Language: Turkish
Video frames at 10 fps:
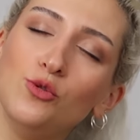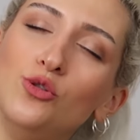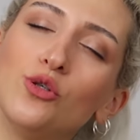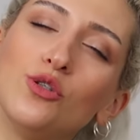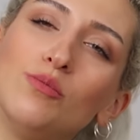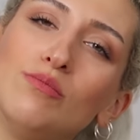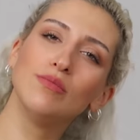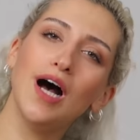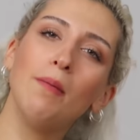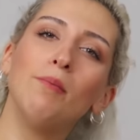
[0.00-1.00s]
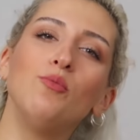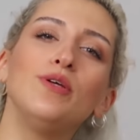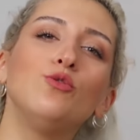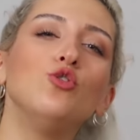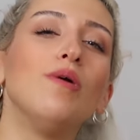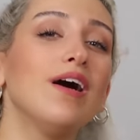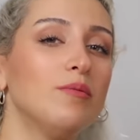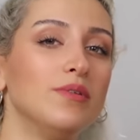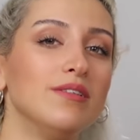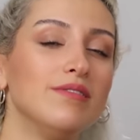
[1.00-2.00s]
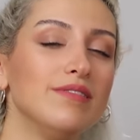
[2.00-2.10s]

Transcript: uyuyorum. Ama bu bir uyumak mı?